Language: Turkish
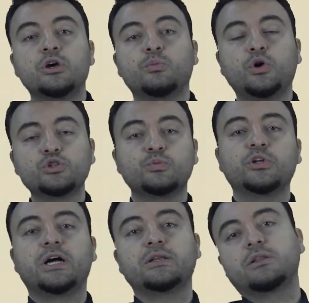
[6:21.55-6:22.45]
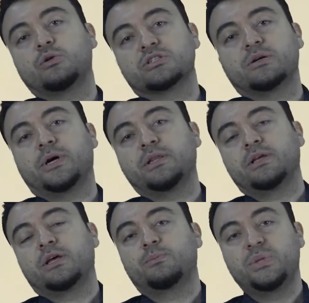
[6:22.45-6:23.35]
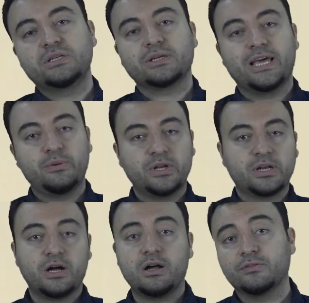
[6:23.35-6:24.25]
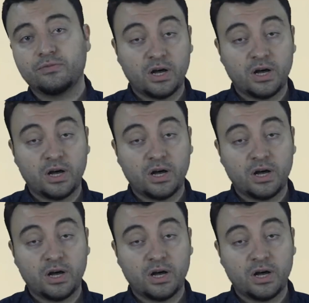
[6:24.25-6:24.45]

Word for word: Postmodernde de o zaman bir Emir Kağan,